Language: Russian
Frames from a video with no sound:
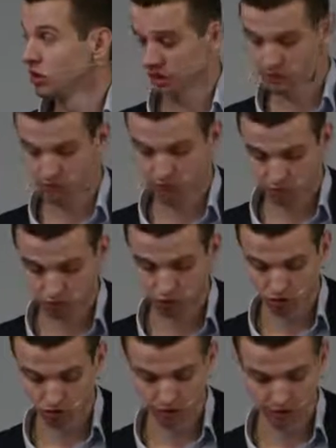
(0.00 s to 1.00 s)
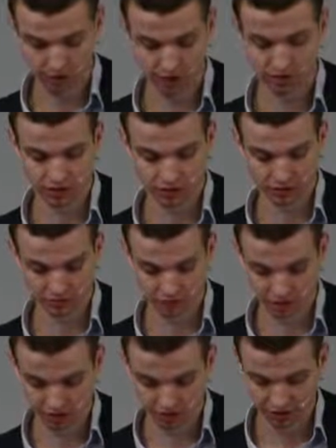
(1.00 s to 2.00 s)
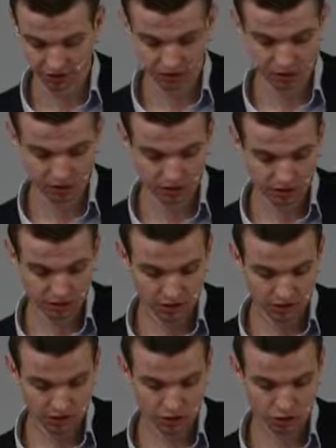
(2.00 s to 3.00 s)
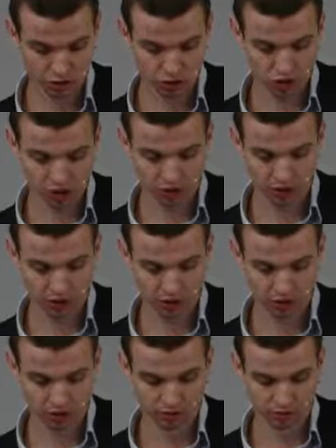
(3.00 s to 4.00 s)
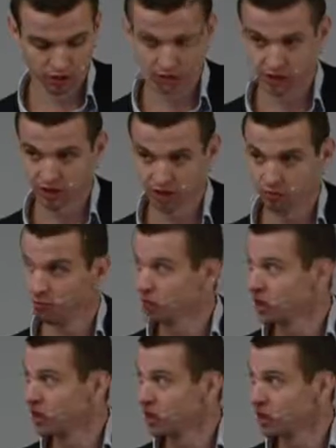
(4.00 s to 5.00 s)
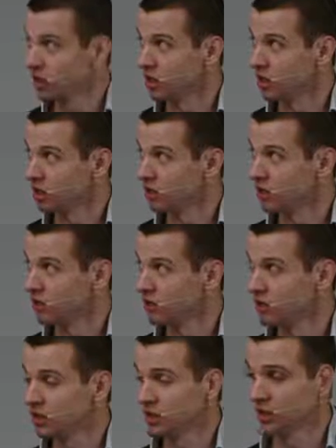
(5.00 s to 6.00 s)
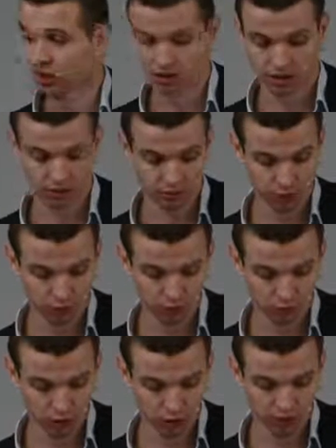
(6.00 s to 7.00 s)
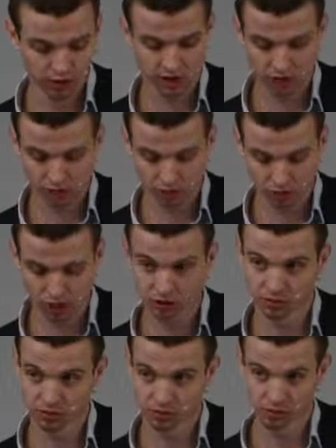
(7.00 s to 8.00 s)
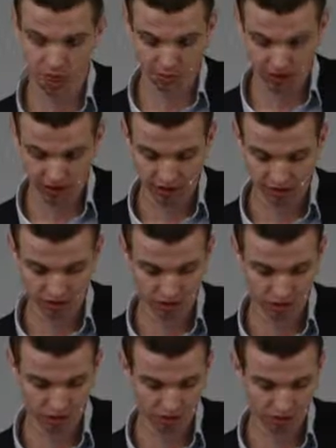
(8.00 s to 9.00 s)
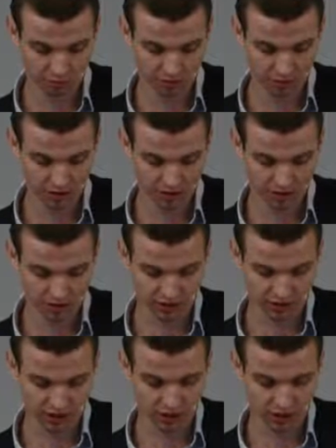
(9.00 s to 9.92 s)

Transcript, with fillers: страница, про которую я говорил, она называется лендинг-страница который загружается с определенного домена, проверка софта на компьютере пользователя — это не только проверка плагинов, но проверка софта,